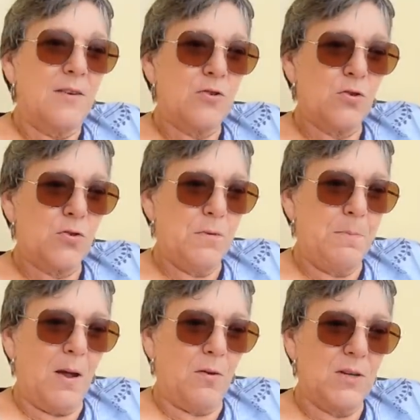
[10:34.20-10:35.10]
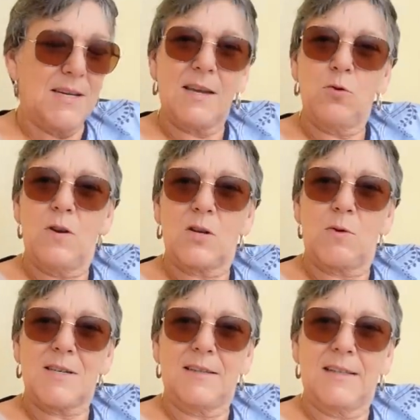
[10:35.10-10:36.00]
Je suis pas redescendue à
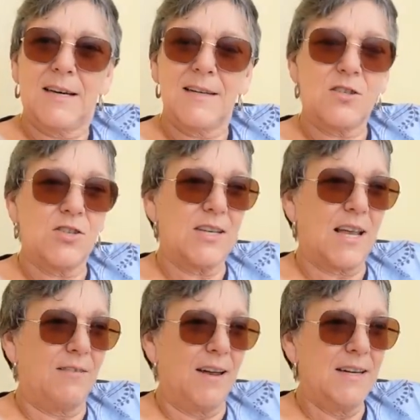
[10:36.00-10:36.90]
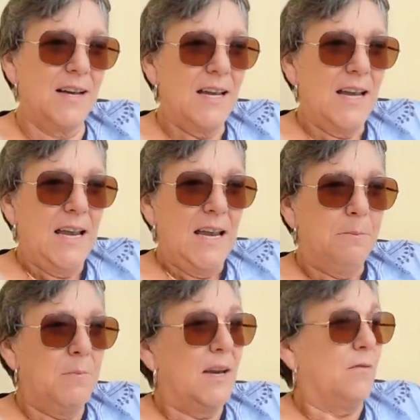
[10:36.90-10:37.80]
75, j'y travaille.
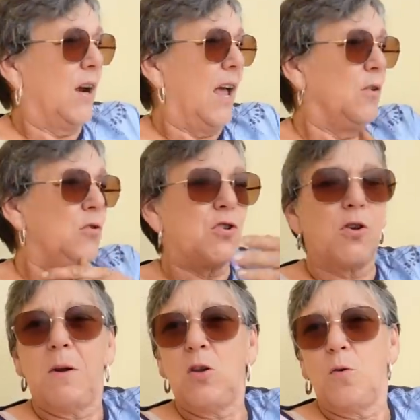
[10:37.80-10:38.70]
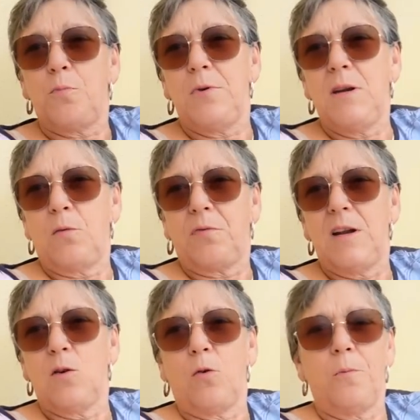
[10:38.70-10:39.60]
Mais voilà, une semaine de pluie, on fait
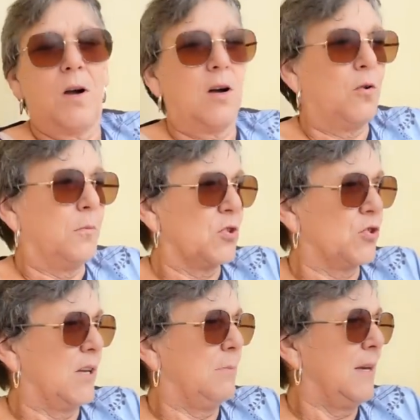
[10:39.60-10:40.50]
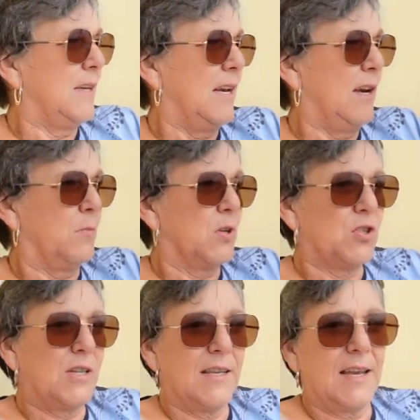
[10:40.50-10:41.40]
les gourmands, on mange des beignets, on
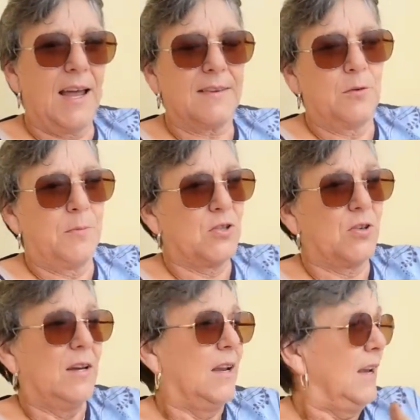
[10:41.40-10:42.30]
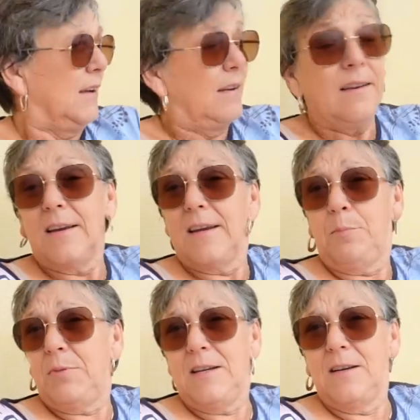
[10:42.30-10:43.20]
mange des tartes, on mange... Et
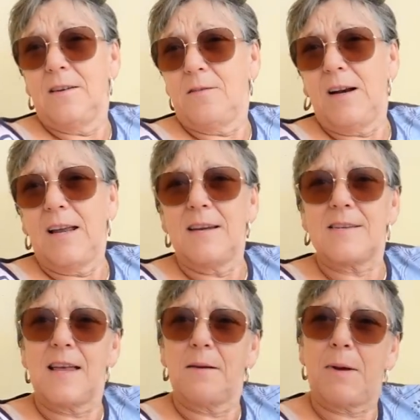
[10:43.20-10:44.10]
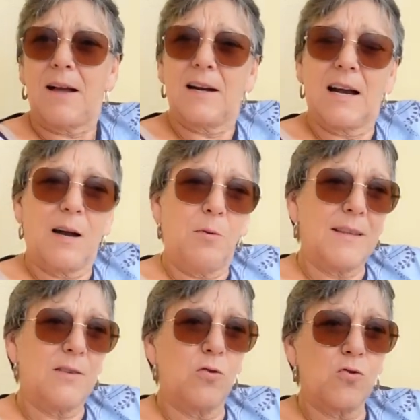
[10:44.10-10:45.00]
puis euh, voilà, ça part en
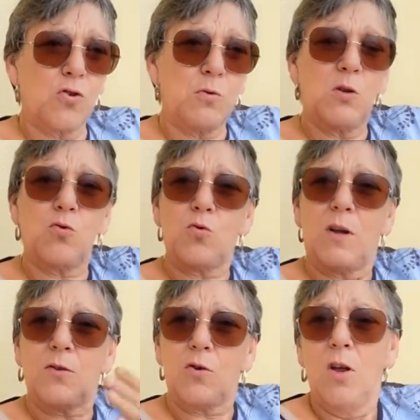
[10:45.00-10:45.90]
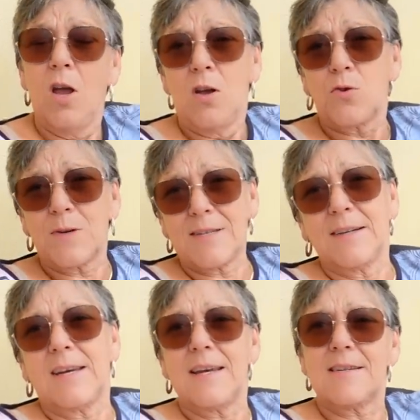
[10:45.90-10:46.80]
cacahuète. Donc je suis toujours entre
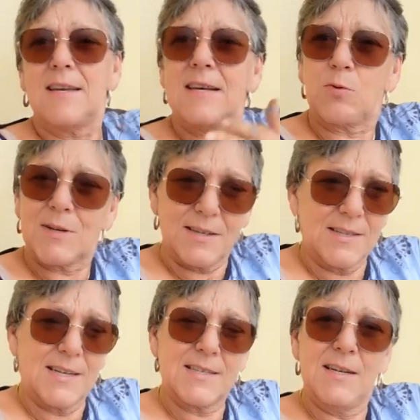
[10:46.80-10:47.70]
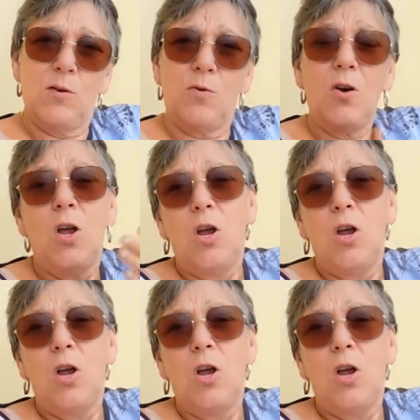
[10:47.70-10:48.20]
75 et 76 kilos.